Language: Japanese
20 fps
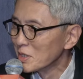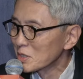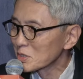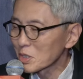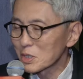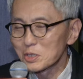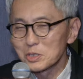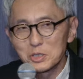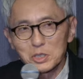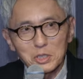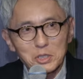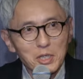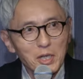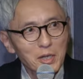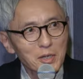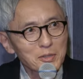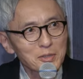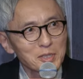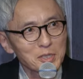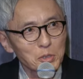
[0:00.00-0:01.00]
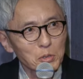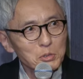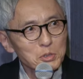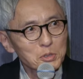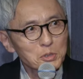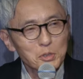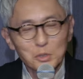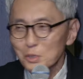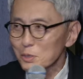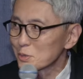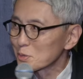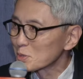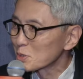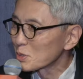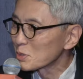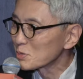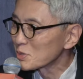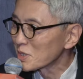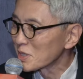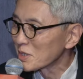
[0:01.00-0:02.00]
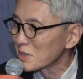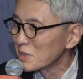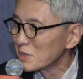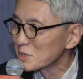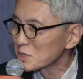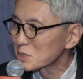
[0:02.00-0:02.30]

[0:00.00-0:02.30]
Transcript: ただ1時間49分というね